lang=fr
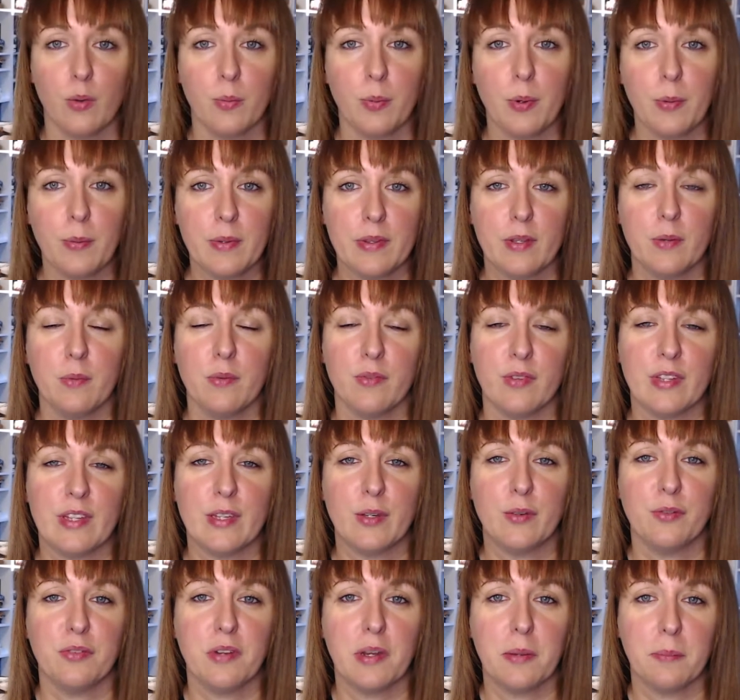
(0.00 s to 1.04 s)
premier temps on va
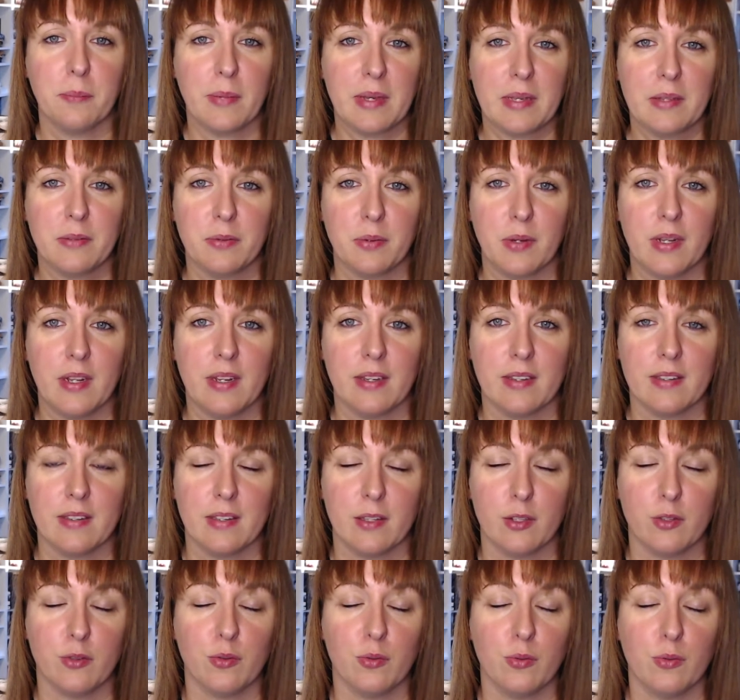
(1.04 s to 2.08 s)
découvrir Maxwell, qui
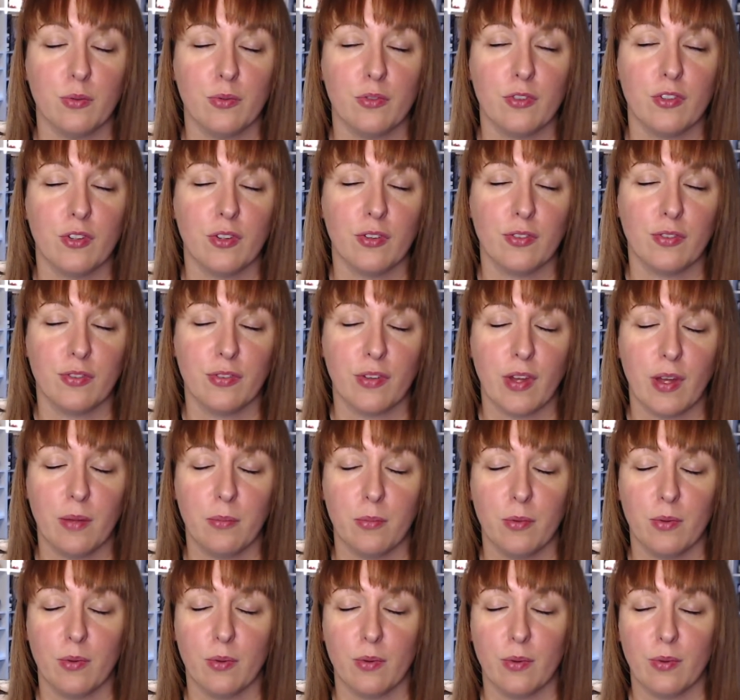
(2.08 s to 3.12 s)
est une jeune
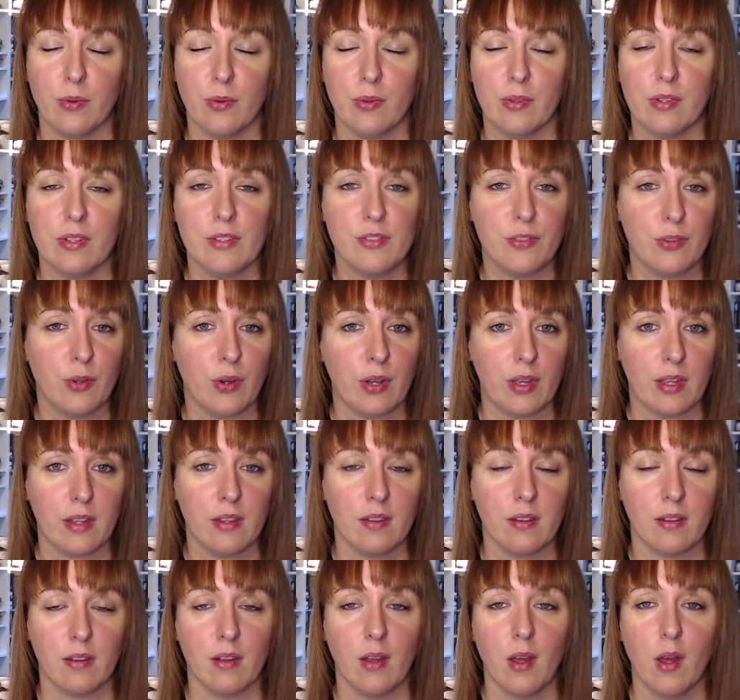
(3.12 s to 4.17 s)
femme
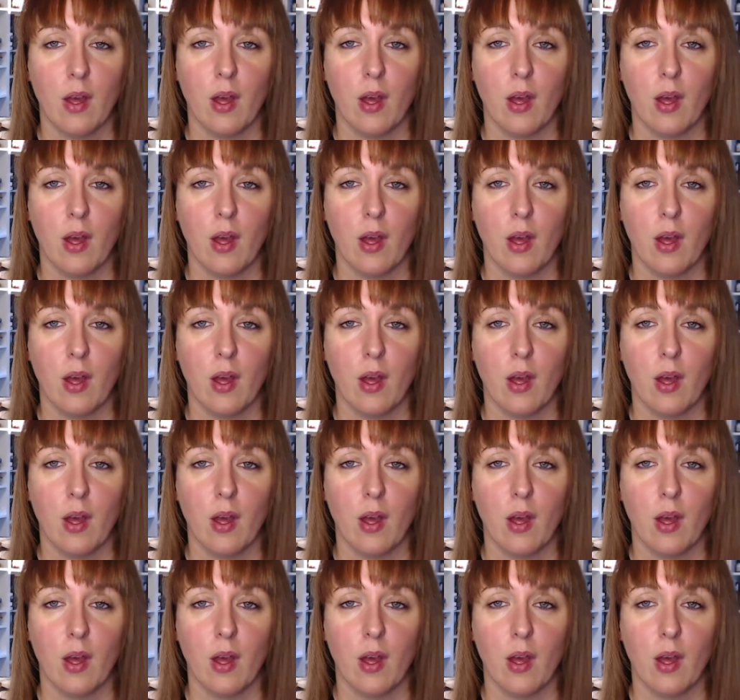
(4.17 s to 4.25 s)
historienne.